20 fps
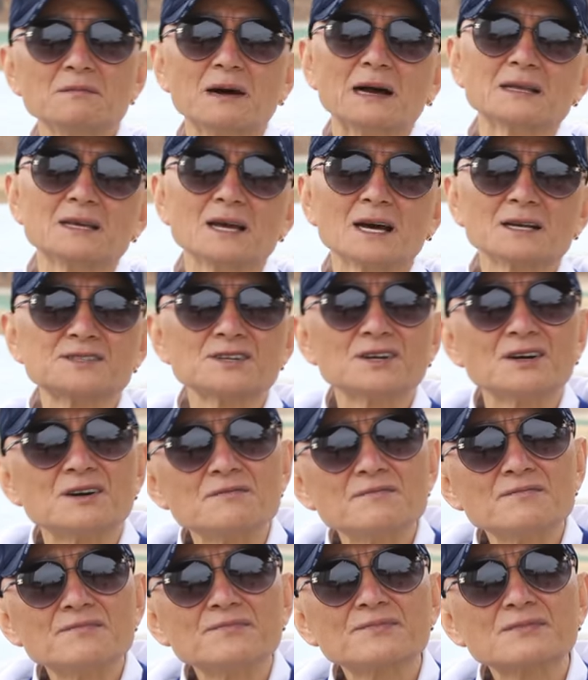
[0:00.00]
많이 하죠.
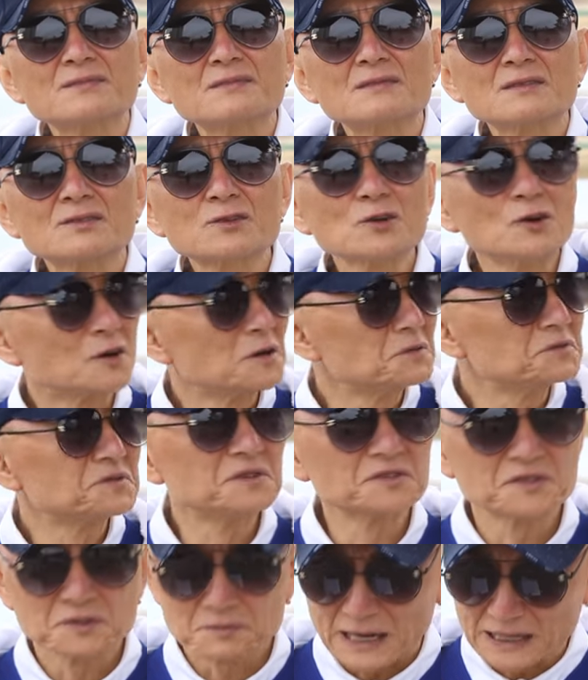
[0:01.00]
근데
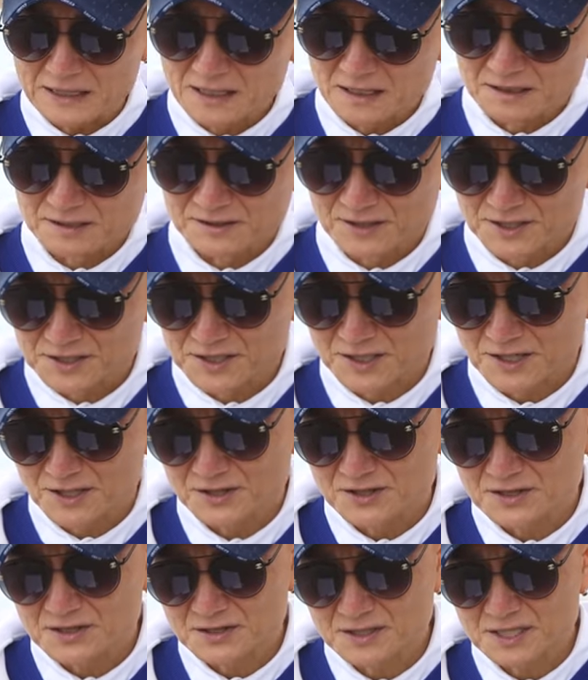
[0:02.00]
여러분들도 많이
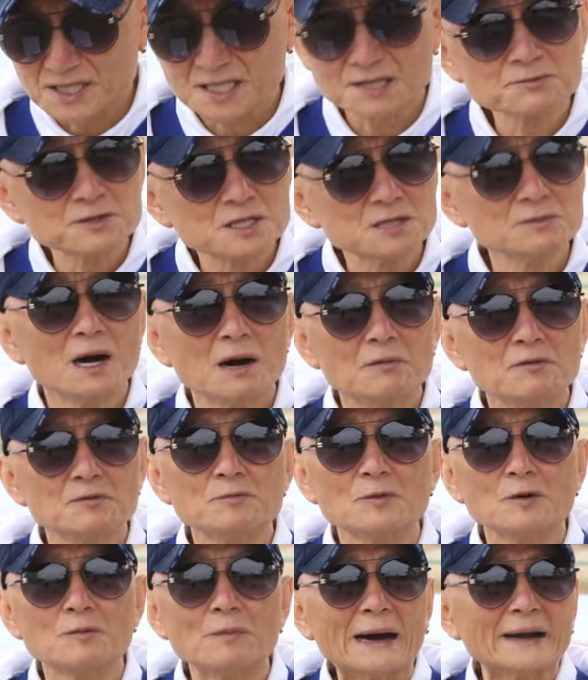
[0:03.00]
들었어요.
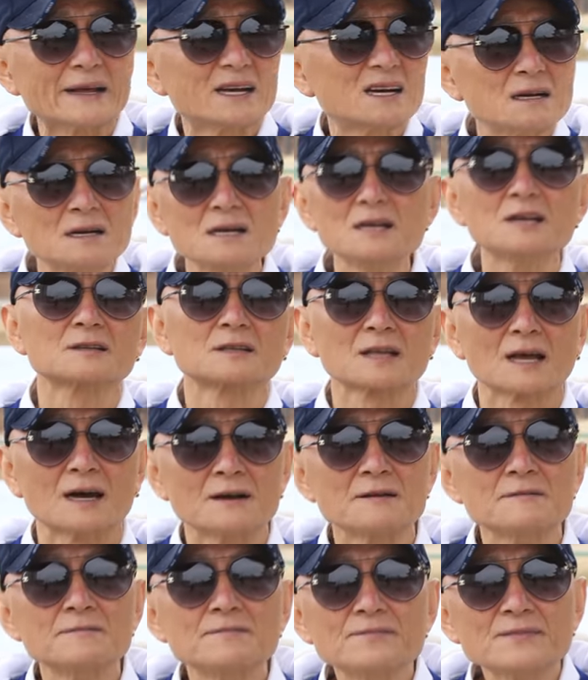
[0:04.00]
심심하면 뭐 말이 끌렸다.
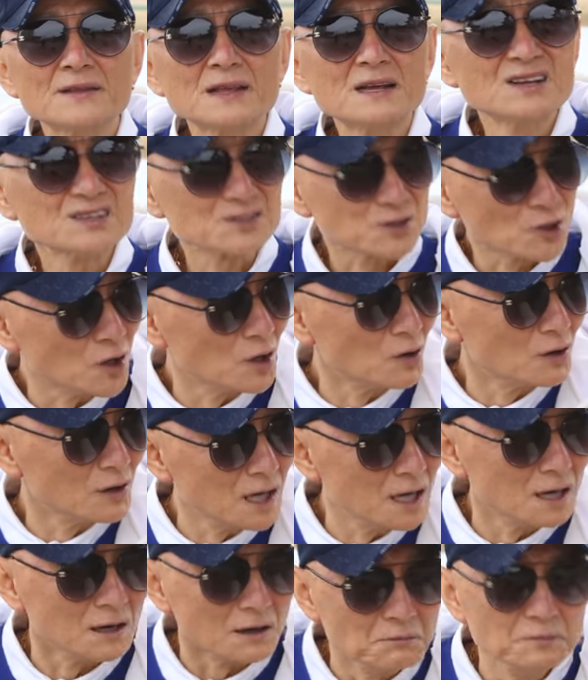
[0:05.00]
저거
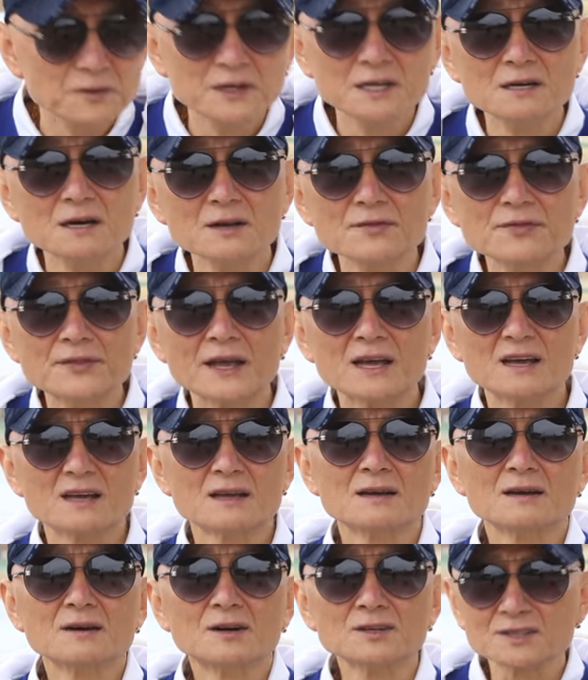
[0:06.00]
원래 없는 건데
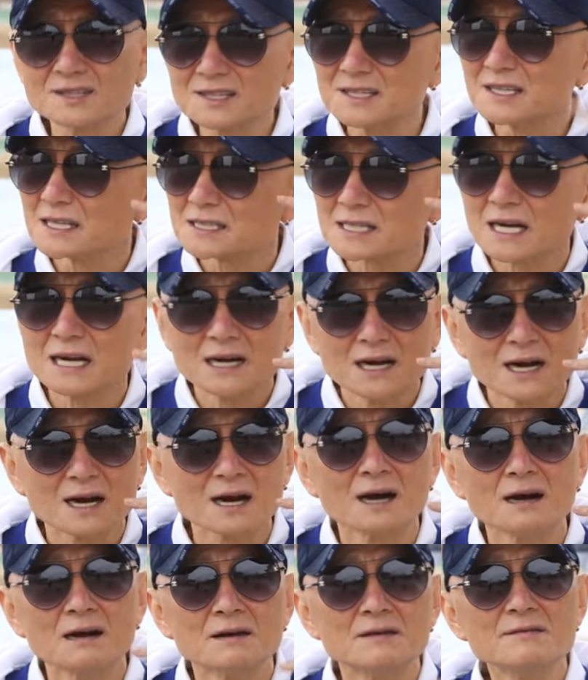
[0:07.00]
어떤
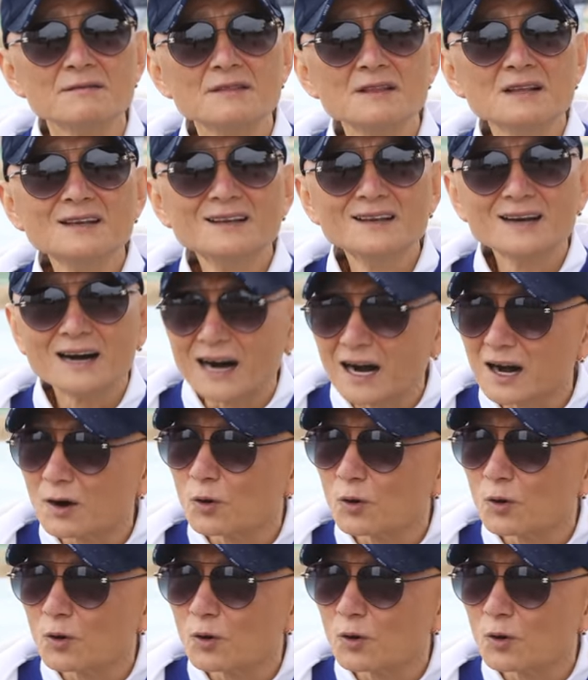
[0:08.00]
예상가가 아